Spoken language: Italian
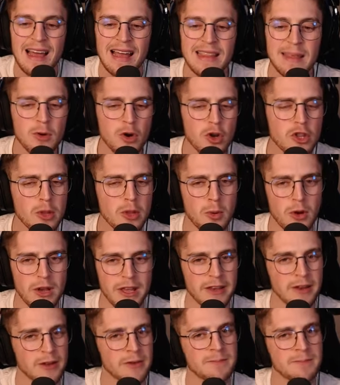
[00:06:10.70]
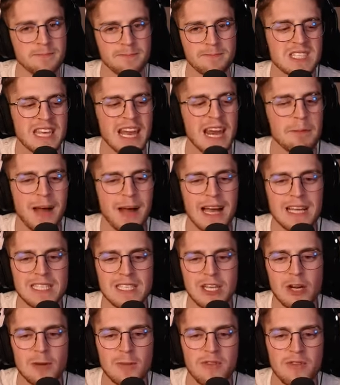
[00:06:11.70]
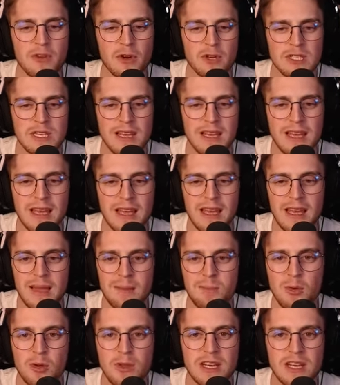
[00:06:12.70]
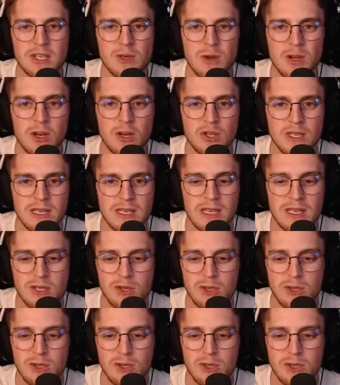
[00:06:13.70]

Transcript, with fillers: Andiamo col topolino. Sarà basico, ma forse può darci qualcosa di